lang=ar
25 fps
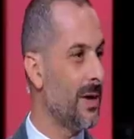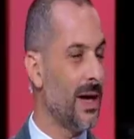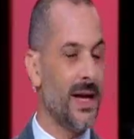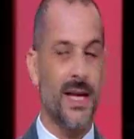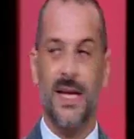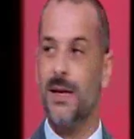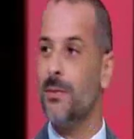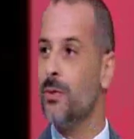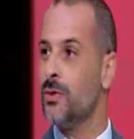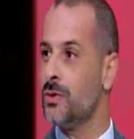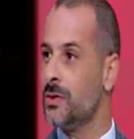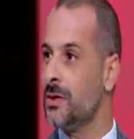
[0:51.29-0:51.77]

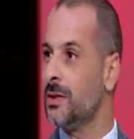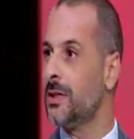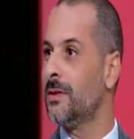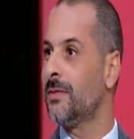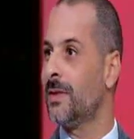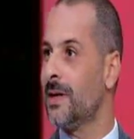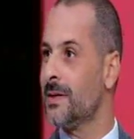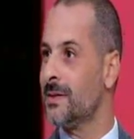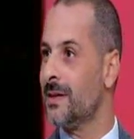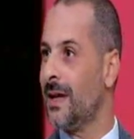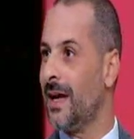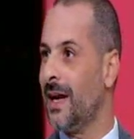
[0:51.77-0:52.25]
هيجيبوا سيرتي في
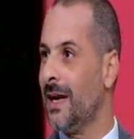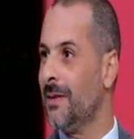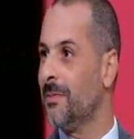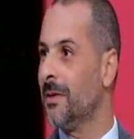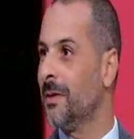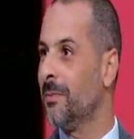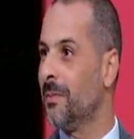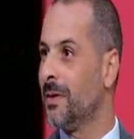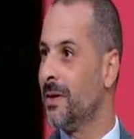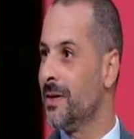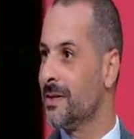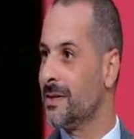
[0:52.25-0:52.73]
كاس العالم
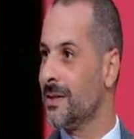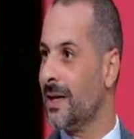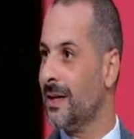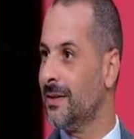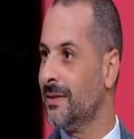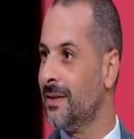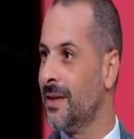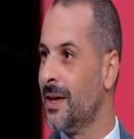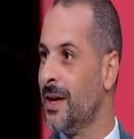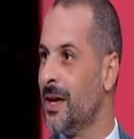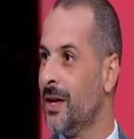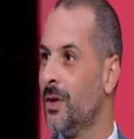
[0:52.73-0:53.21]
لما نصعد
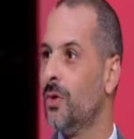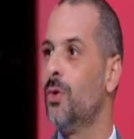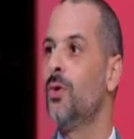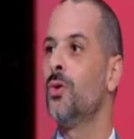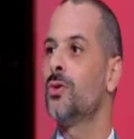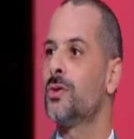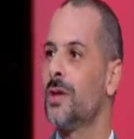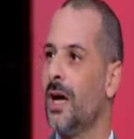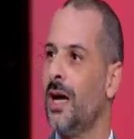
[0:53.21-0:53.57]
يقولوا آه.